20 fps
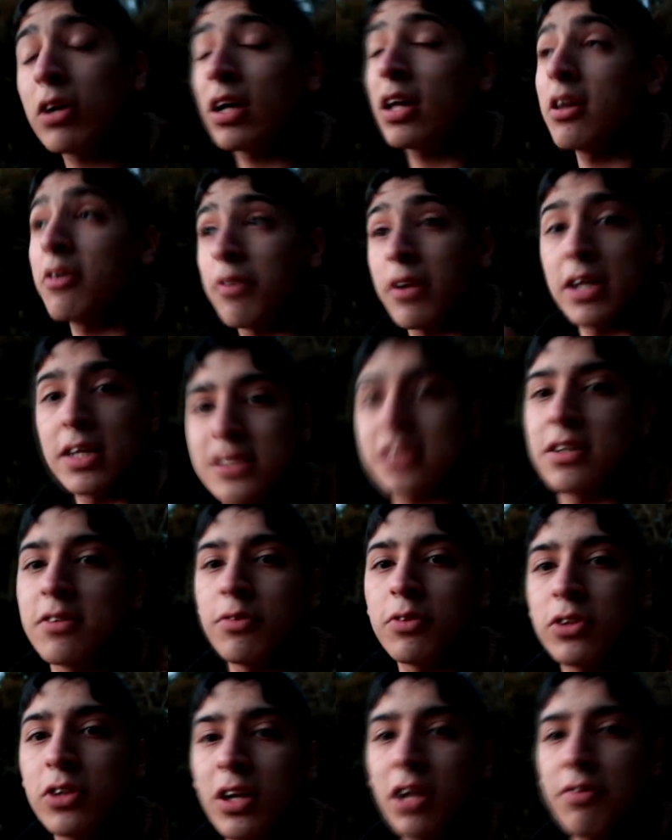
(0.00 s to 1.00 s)
que a diferencia en
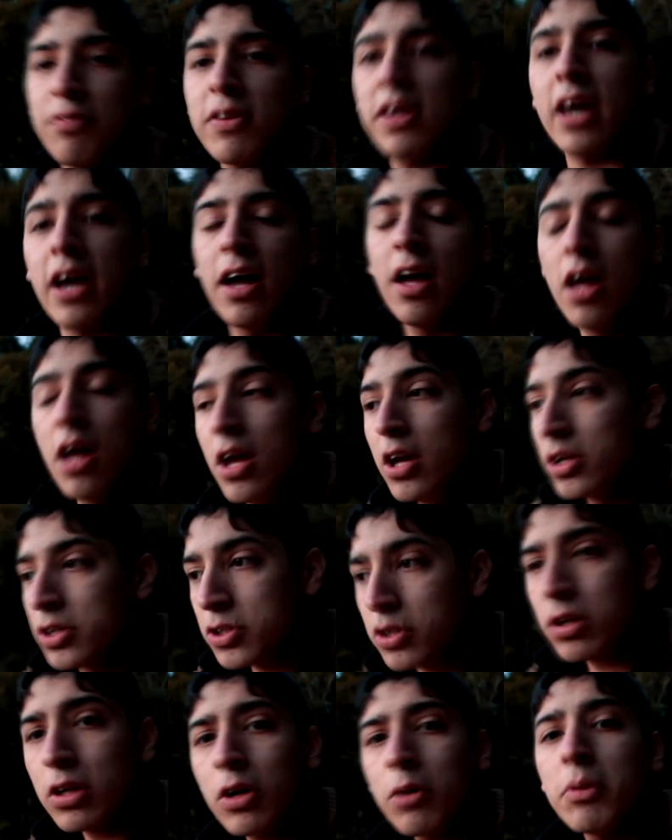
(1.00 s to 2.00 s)
fotografía.
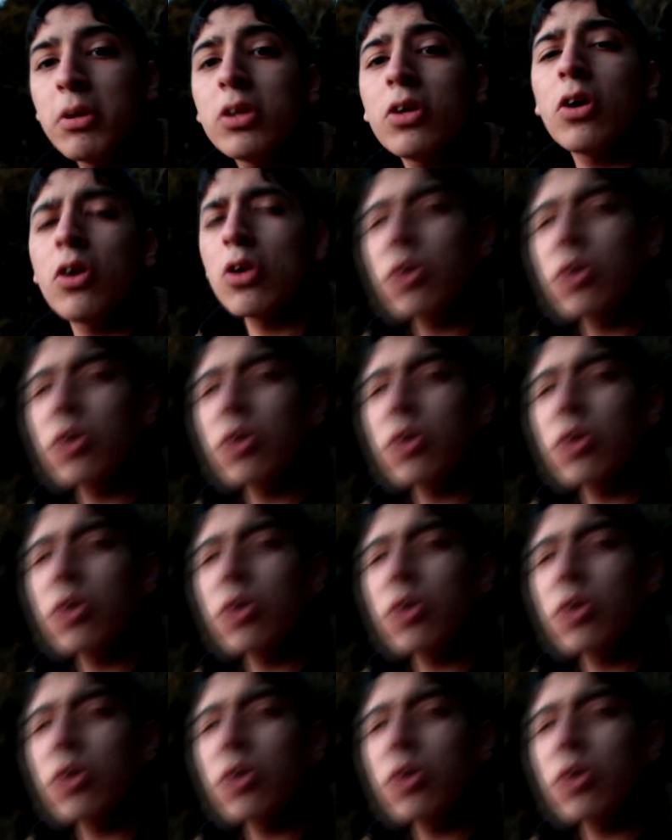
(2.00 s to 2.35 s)
Yo recomiendo